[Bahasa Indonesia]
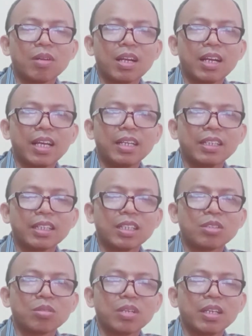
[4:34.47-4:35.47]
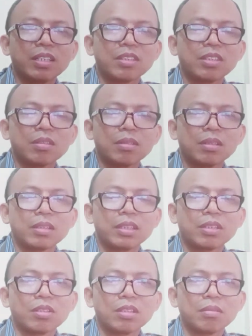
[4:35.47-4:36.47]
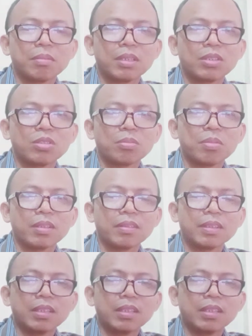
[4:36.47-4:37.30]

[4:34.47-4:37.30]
orang lain kita juga ini, eh, ikut mensupport